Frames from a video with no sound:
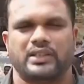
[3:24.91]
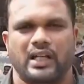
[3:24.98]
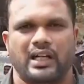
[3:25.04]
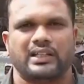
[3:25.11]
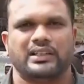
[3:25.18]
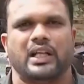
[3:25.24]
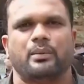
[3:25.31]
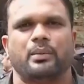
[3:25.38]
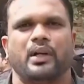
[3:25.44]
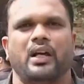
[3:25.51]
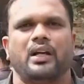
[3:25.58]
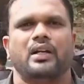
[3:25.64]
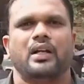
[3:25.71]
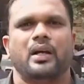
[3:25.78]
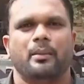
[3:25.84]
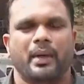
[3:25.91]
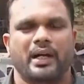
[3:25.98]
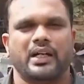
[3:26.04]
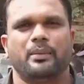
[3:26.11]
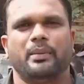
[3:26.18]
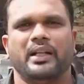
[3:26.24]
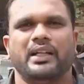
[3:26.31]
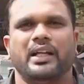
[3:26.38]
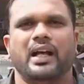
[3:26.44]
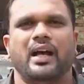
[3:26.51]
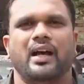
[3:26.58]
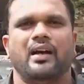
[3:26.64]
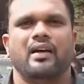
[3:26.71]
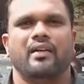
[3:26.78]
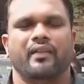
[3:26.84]
శాఖ తరఫున
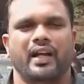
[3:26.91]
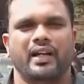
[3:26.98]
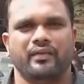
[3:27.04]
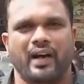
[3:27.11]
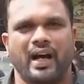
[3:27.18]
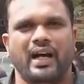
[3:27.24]
పకడ్బందీగా వారి